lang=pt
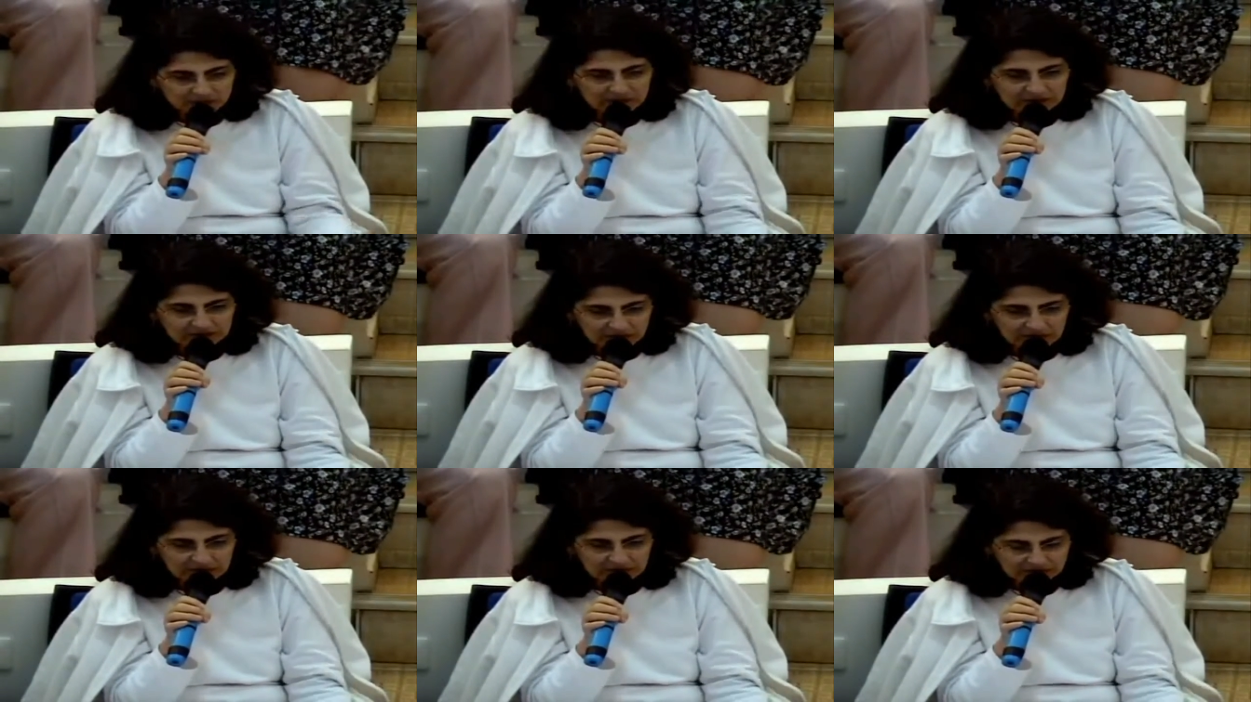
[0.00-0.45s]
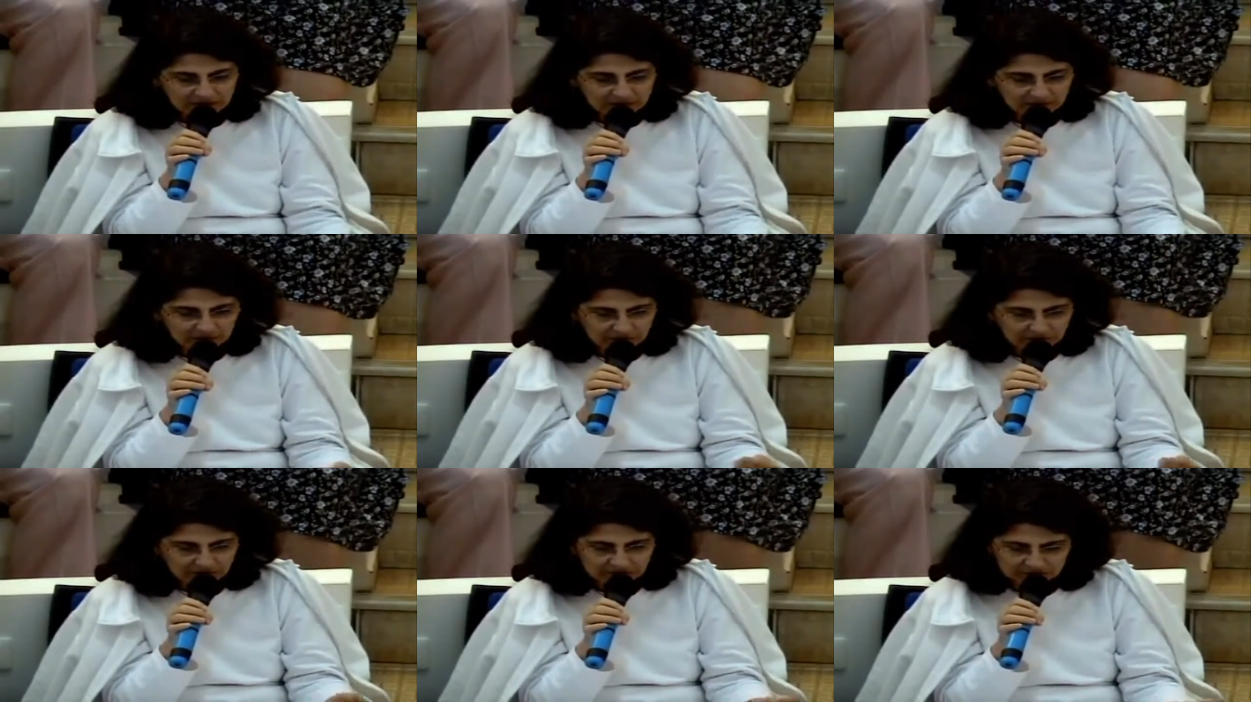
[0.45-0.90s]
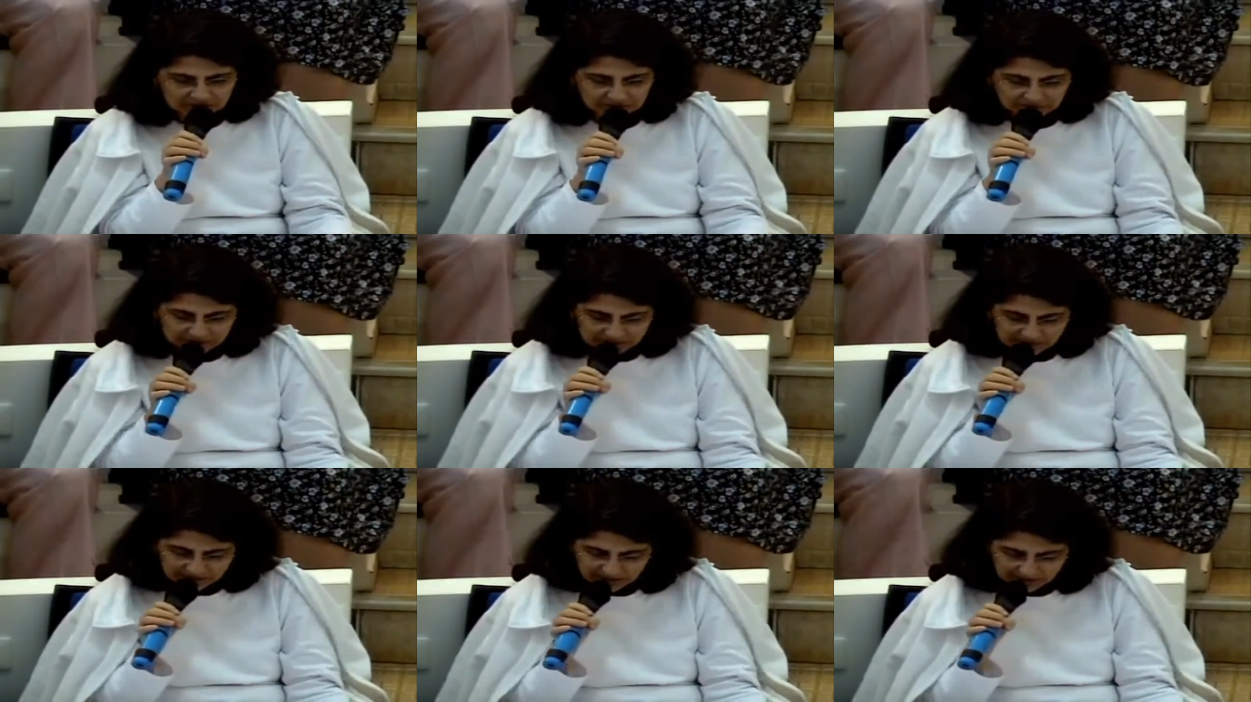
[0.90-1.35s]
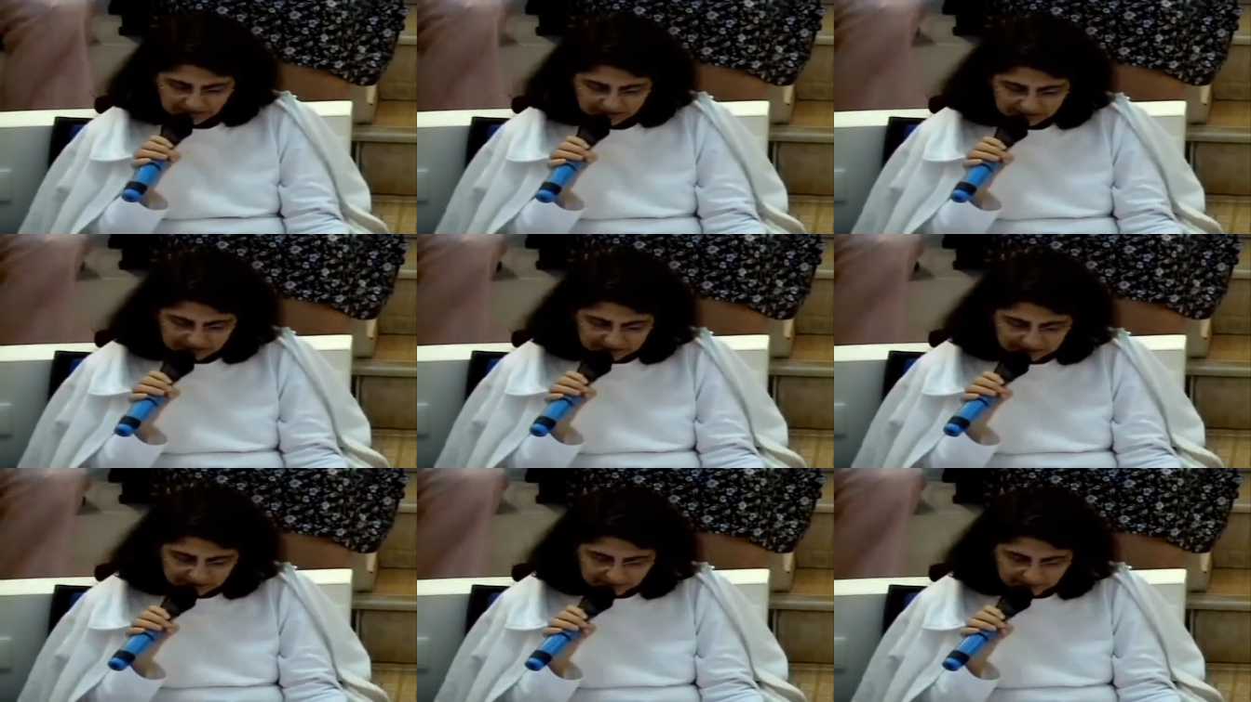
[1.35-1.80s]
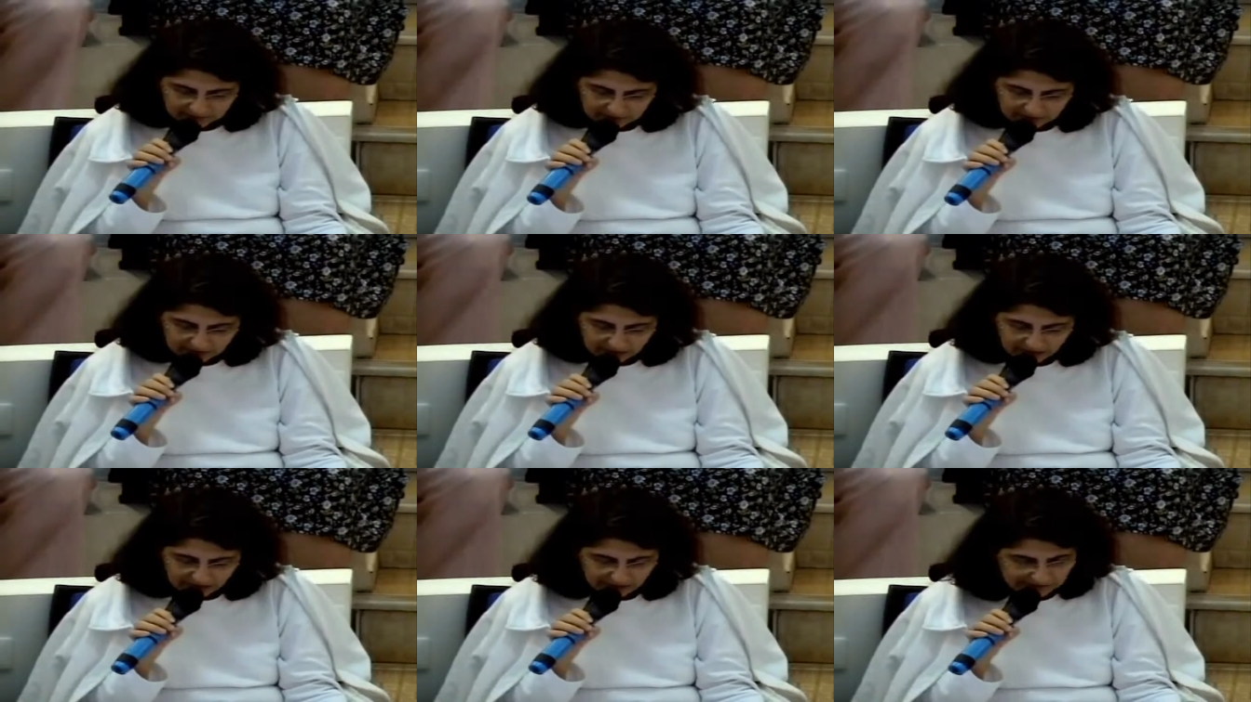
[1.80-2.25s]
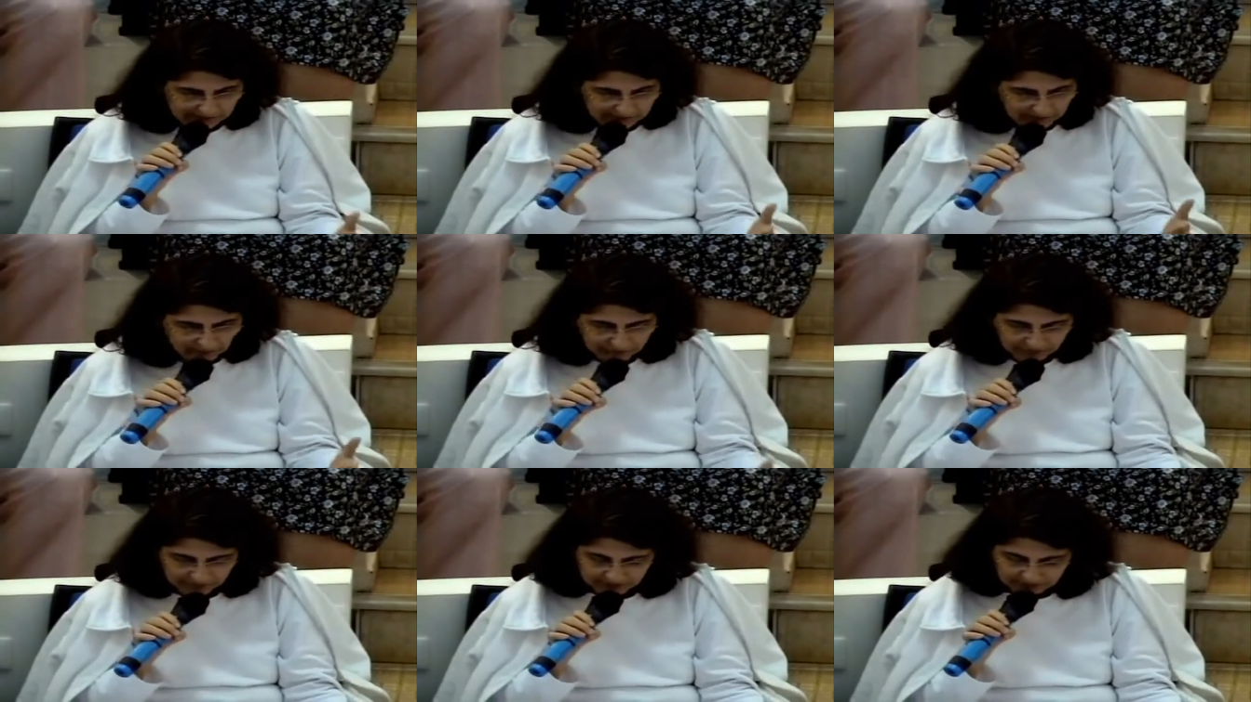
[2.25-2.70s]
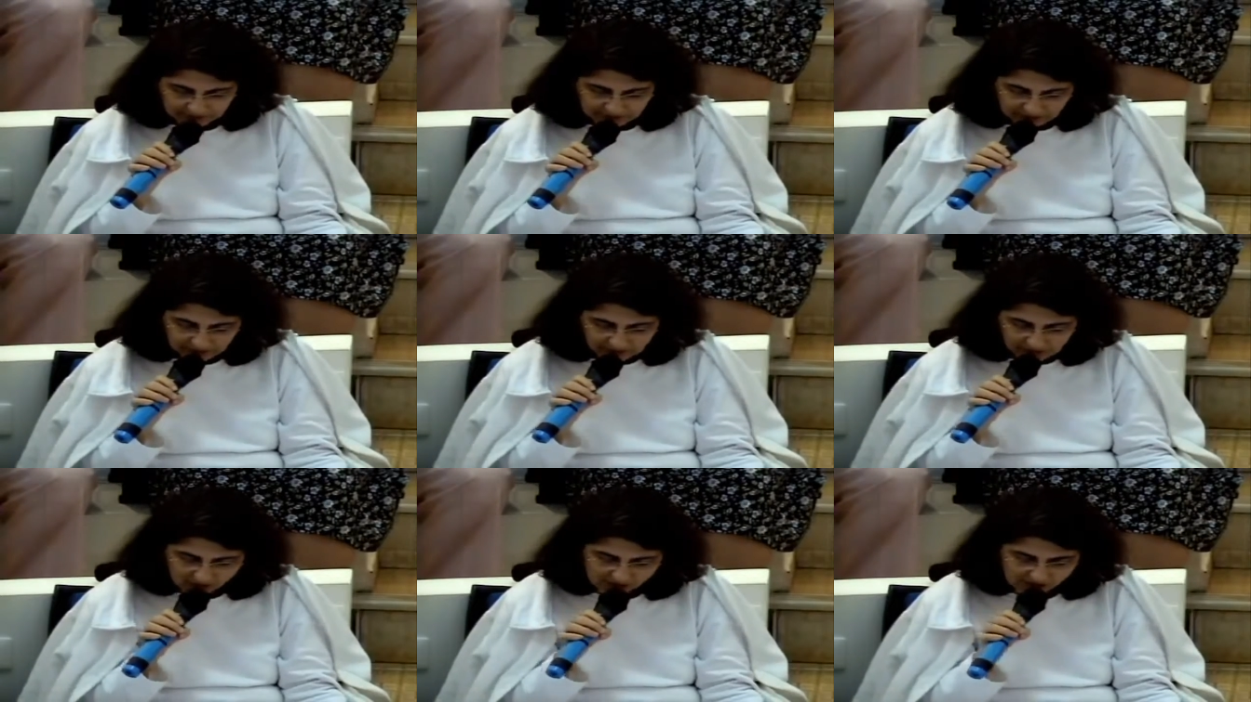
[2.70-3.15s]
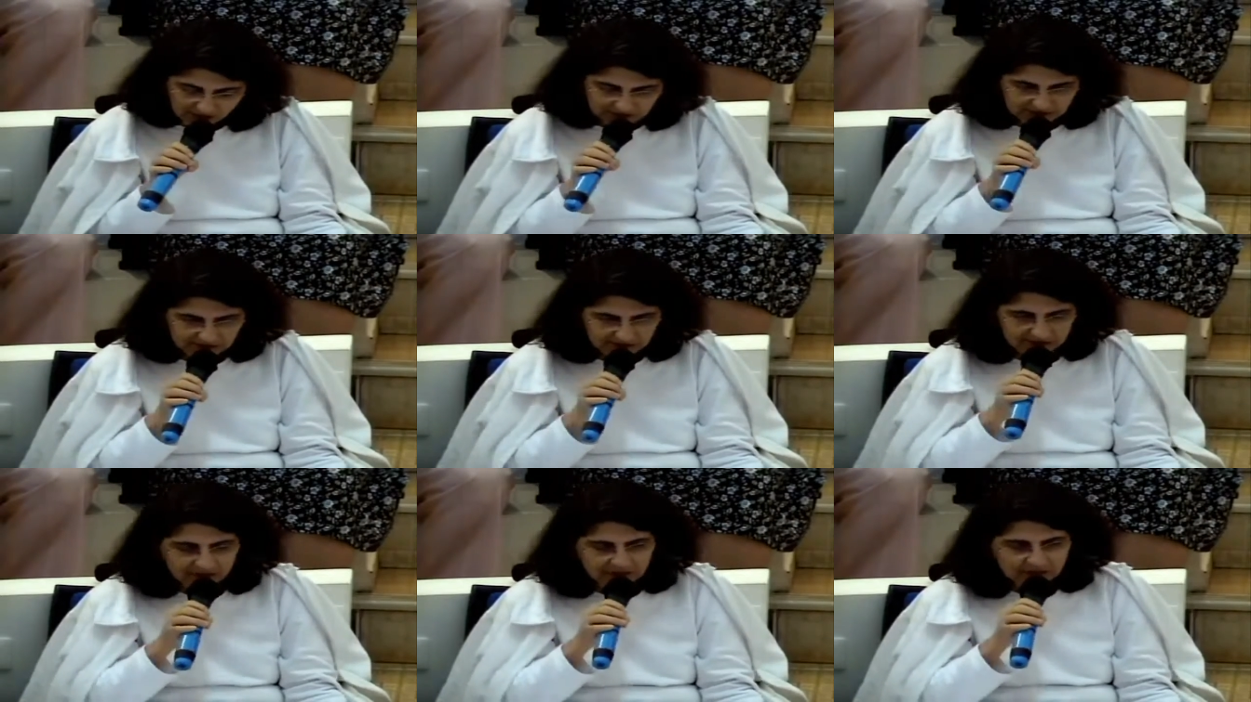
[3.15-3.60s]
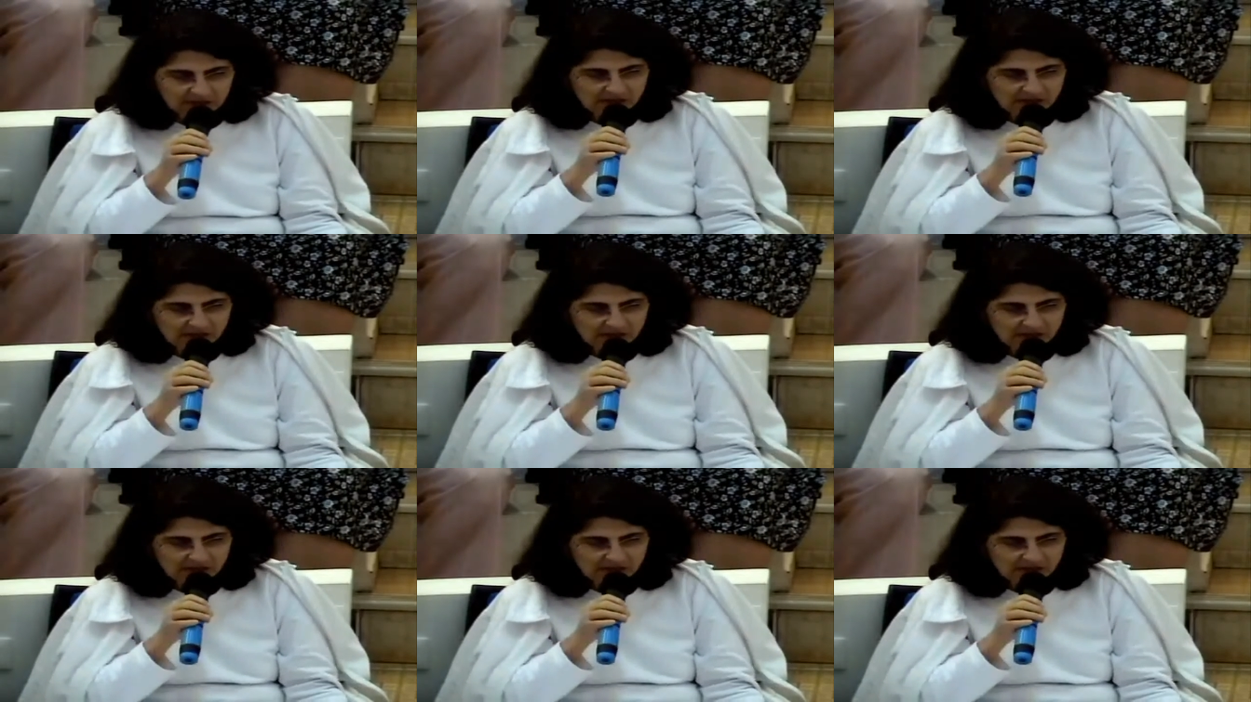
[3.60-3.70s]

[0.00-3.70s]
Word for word: na ciência mais materialista, o que eles estão falando agora